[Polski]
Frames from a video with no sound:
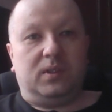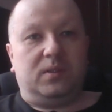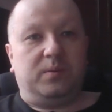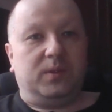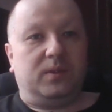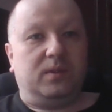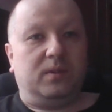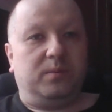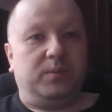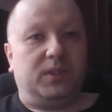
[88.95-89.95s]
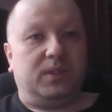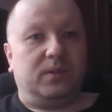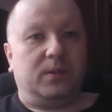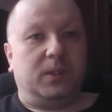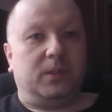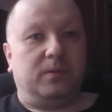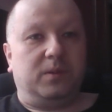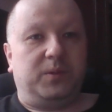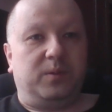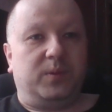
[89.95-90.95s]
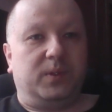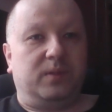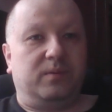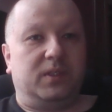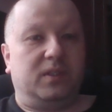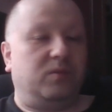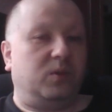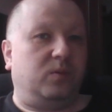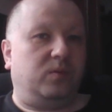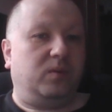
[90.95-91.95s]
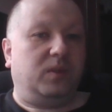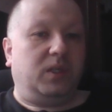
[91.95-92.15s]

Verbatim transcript: spod miski olejowej czy pokrywy zaworów.